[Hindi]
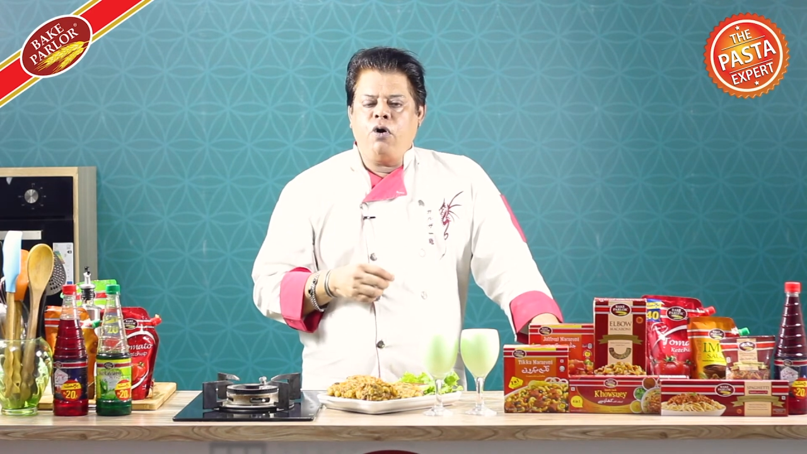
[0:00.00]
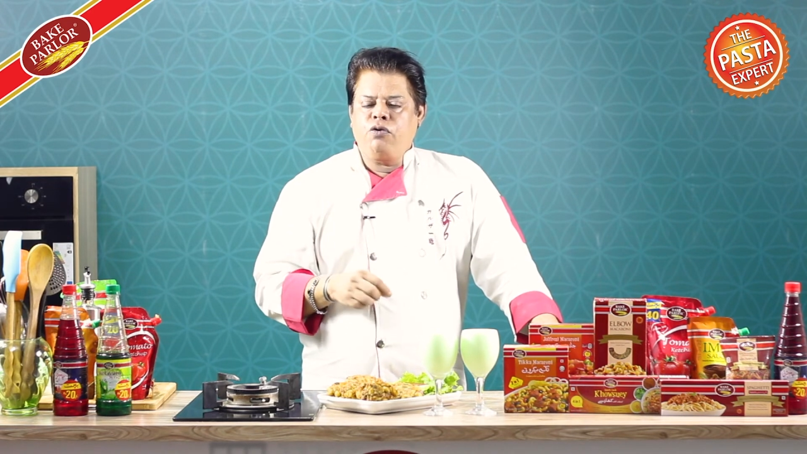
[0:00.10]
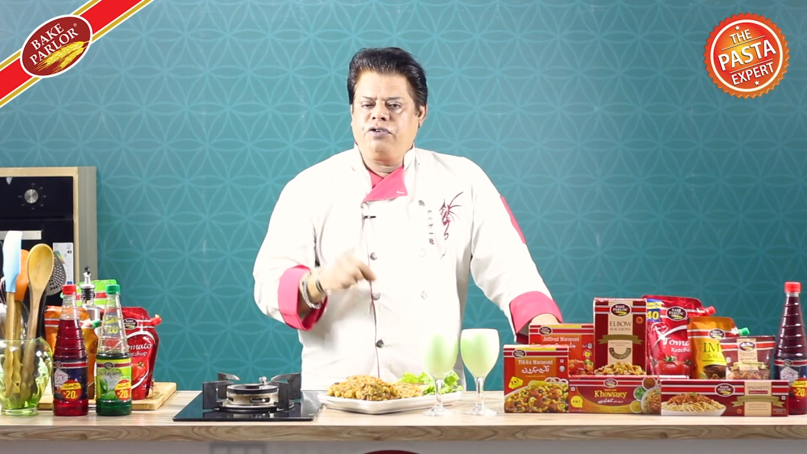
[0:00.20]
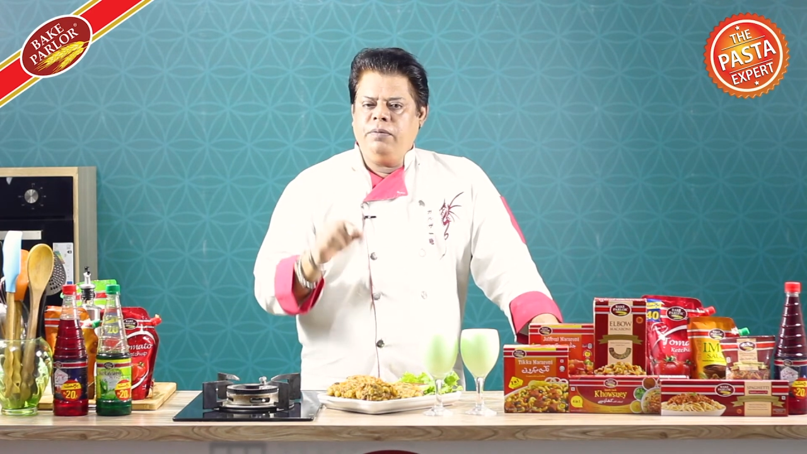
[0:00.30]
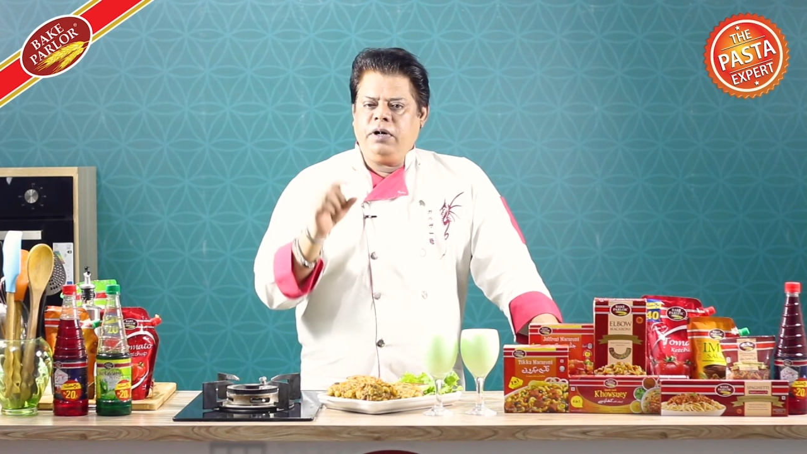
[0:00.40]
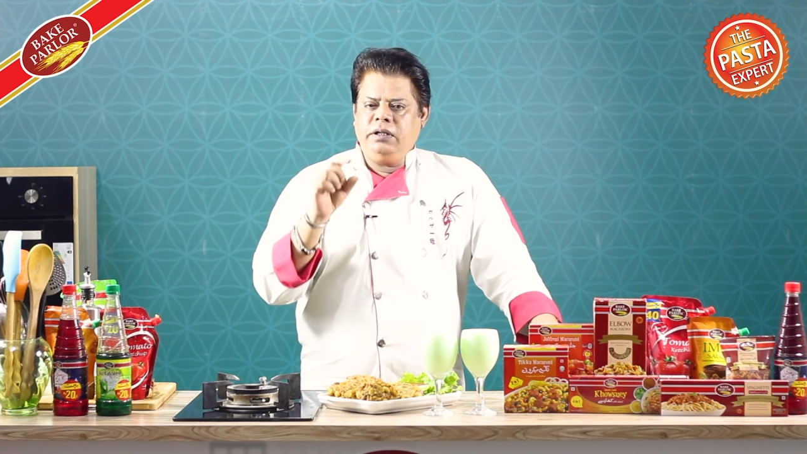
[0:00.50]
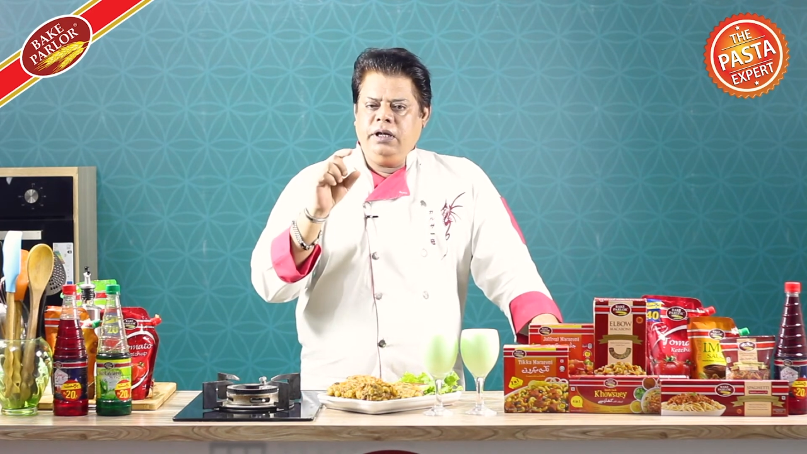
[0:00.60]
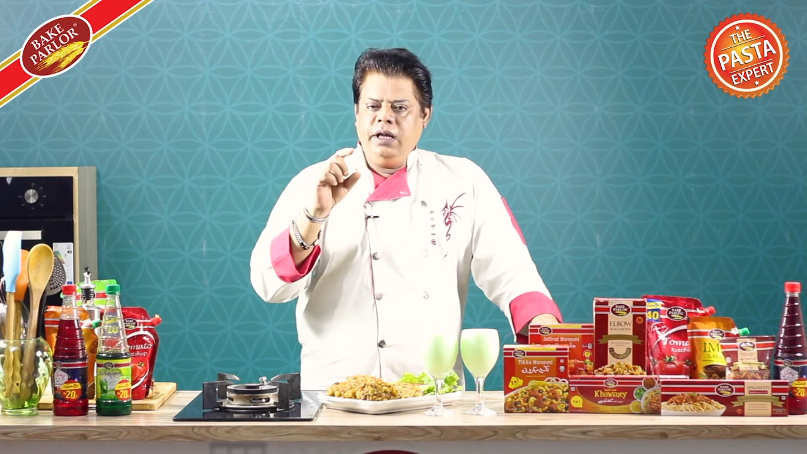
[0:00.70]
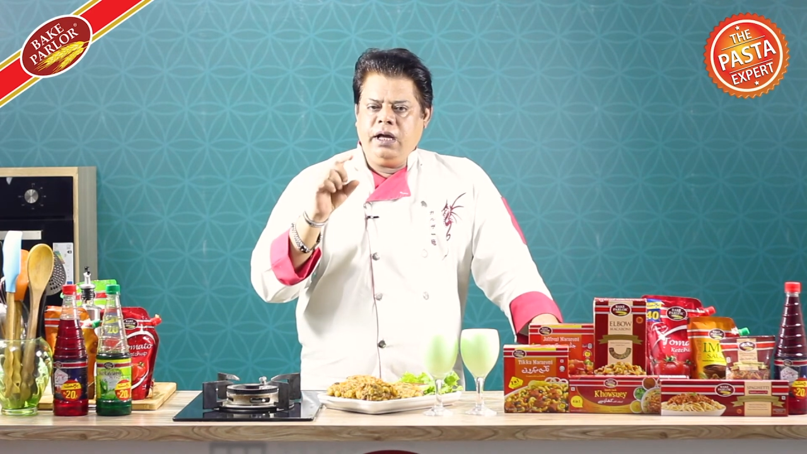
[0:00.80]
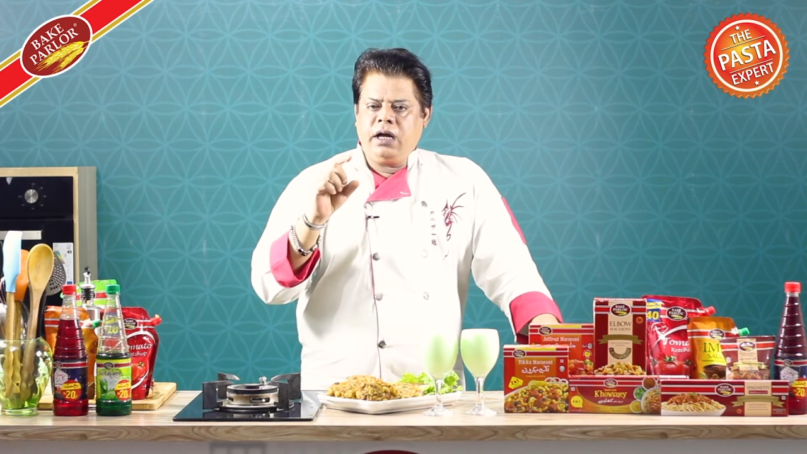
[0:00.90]
और उसके बाद
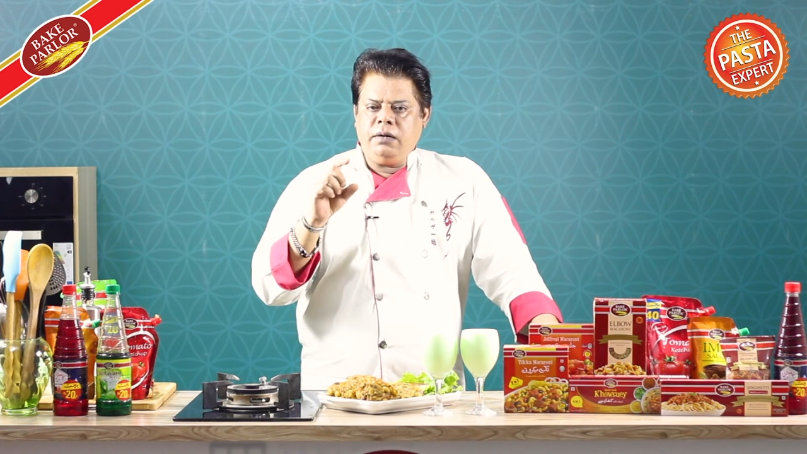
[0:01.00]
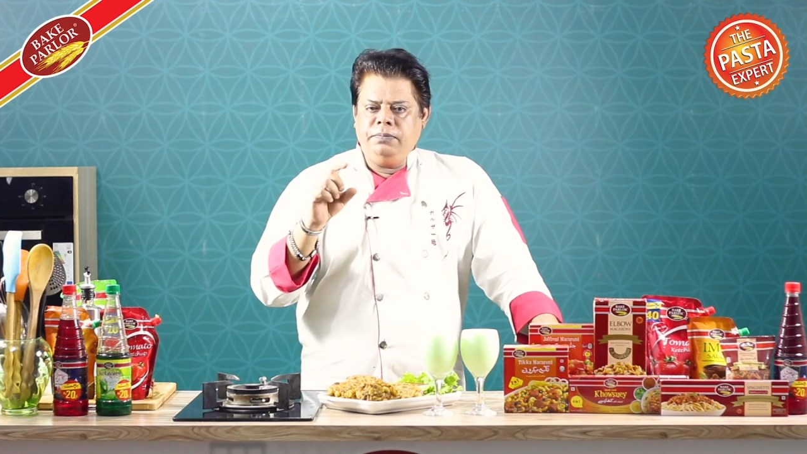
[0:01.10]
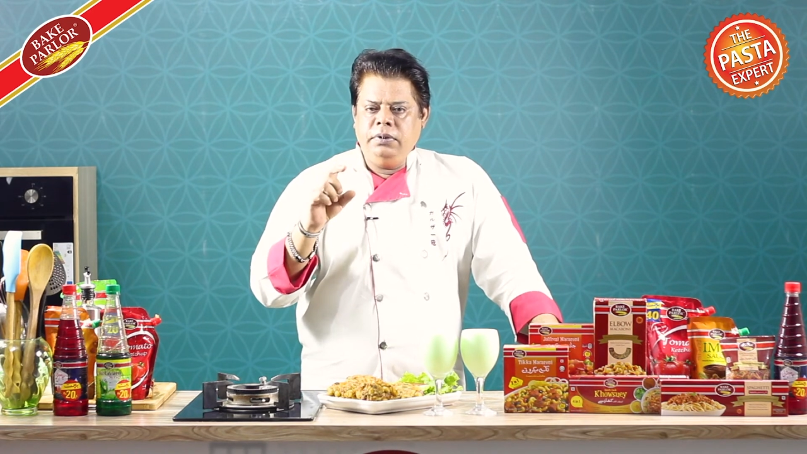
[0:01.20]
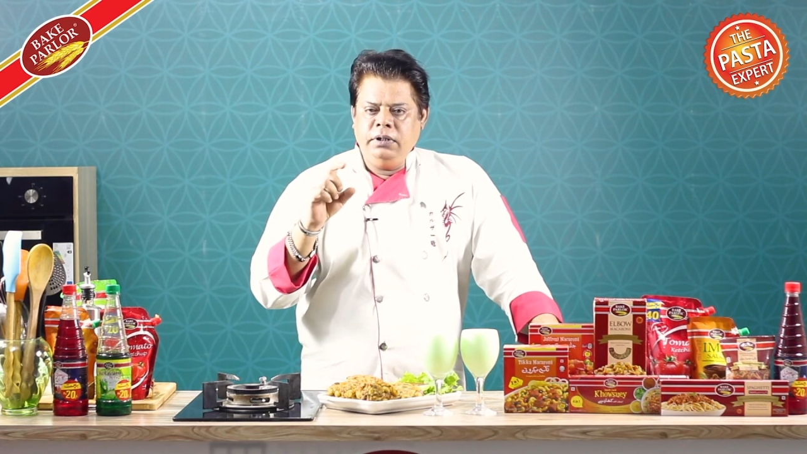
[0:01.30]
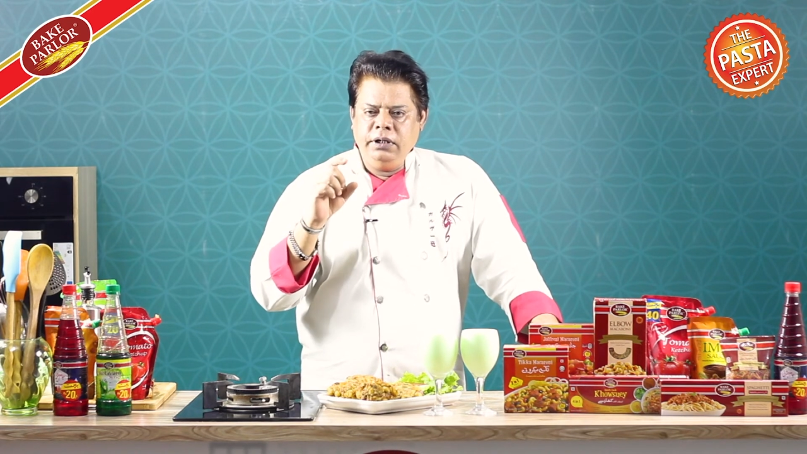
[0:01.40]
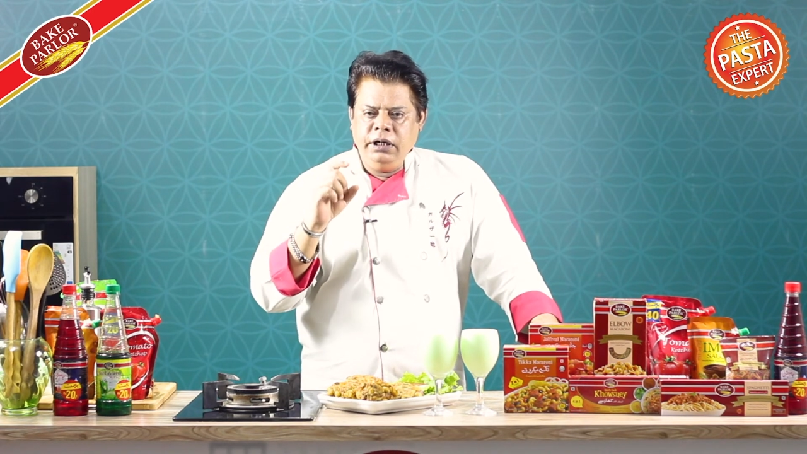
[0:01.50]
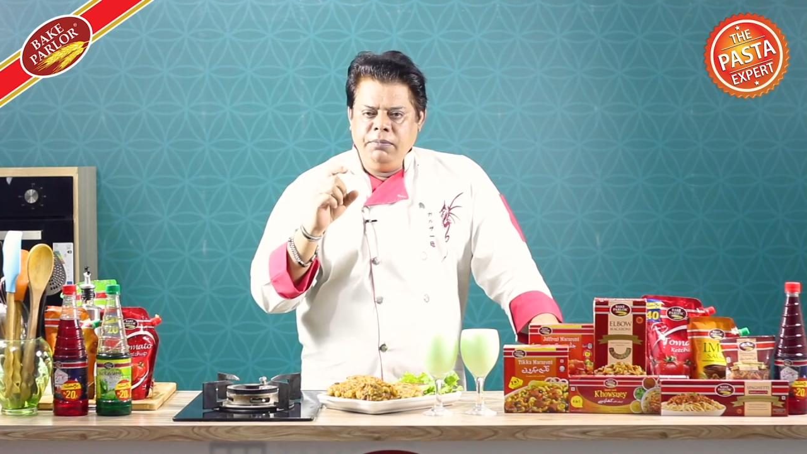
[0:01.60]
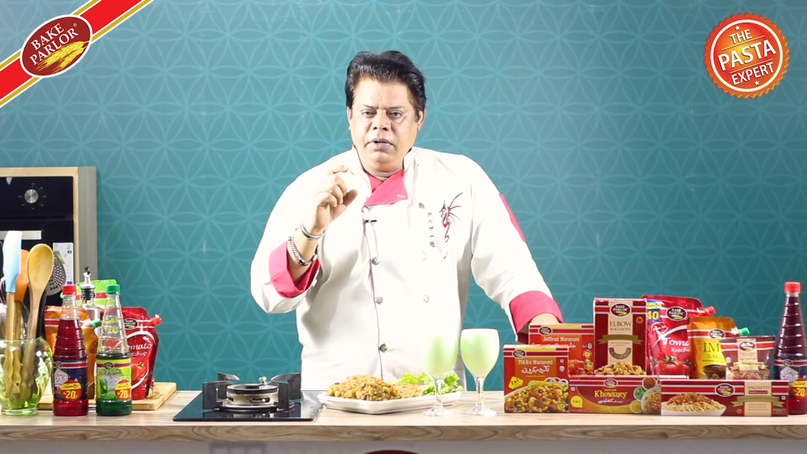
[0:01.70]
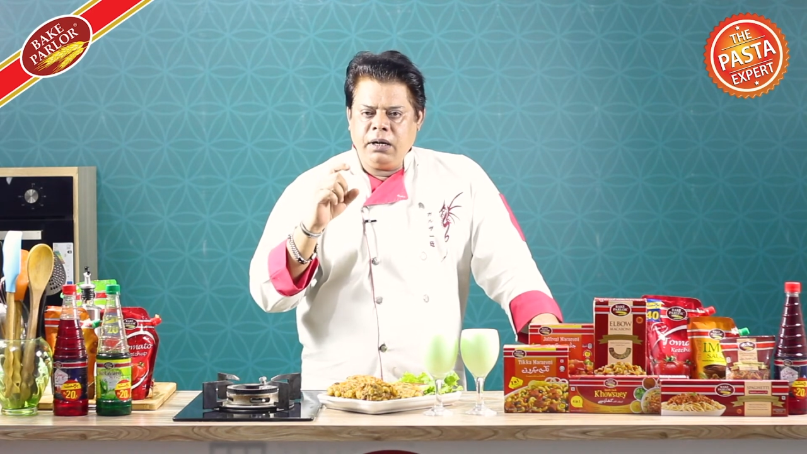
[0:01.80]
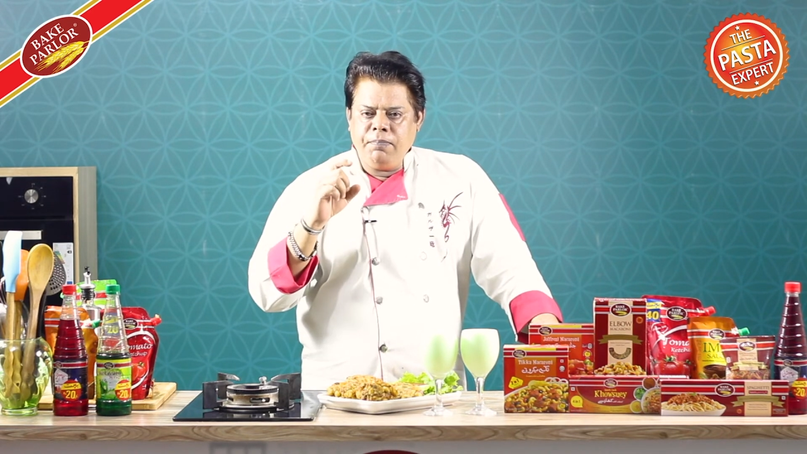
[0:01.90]
एक कप
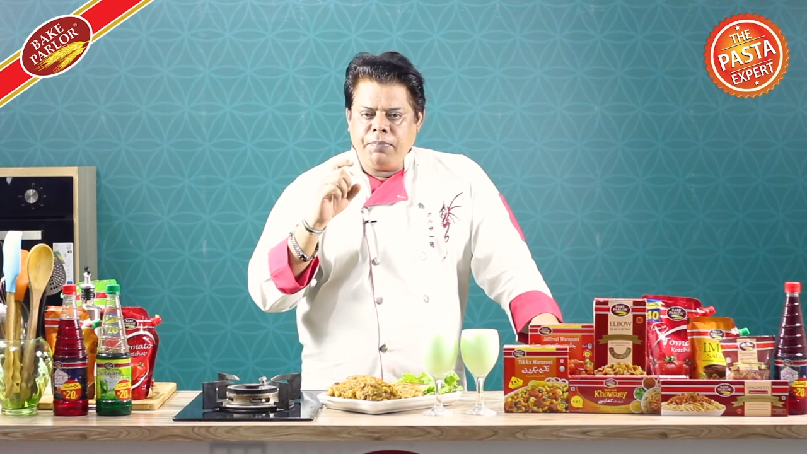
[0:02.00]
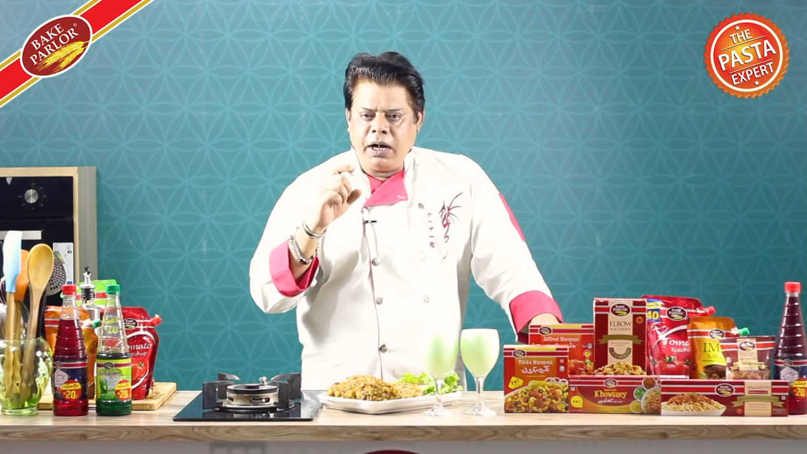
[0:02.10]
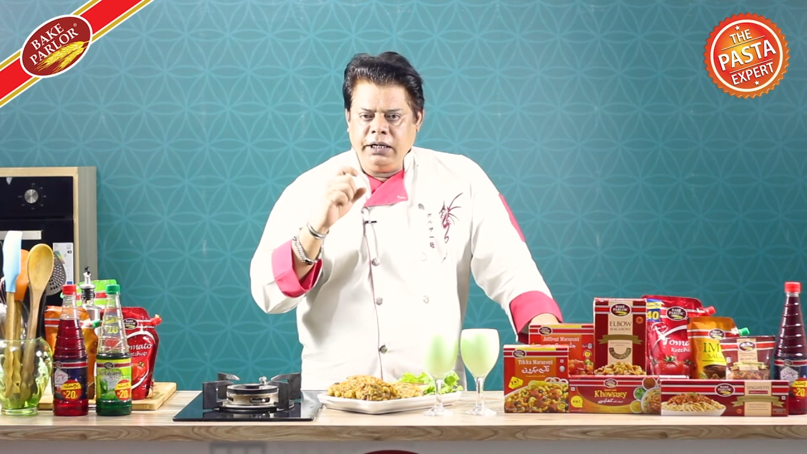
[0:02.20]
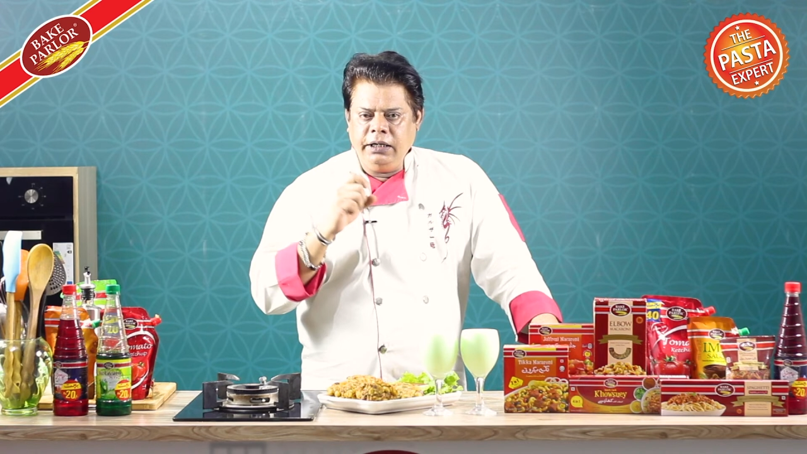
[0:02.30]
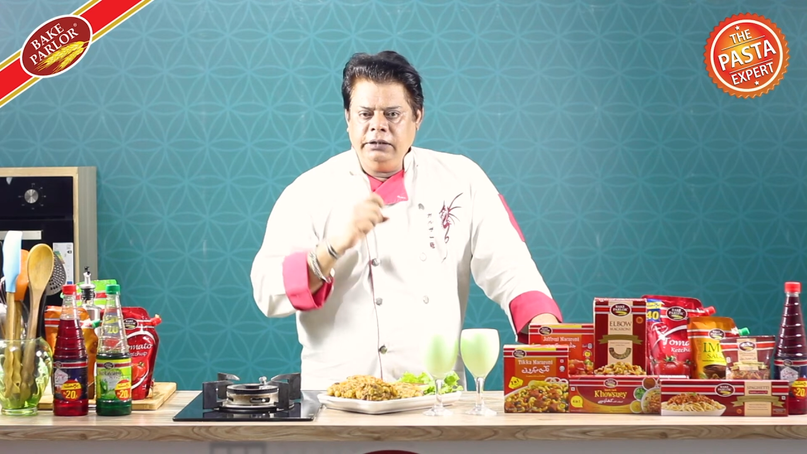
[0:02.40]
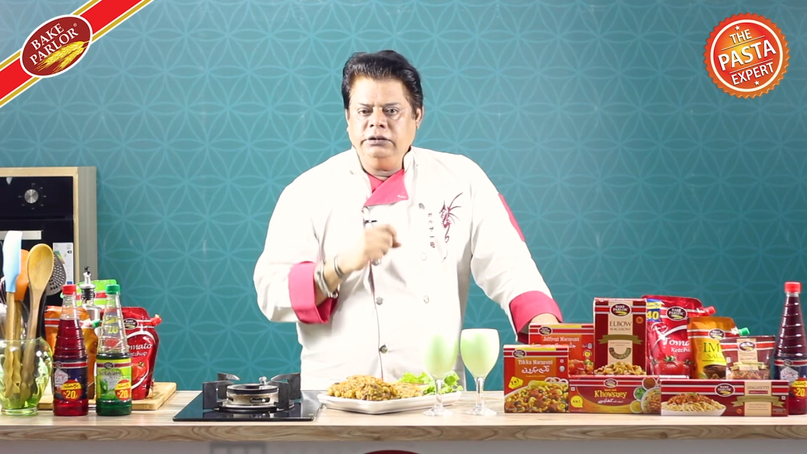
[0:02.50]
नीम गर्म पानी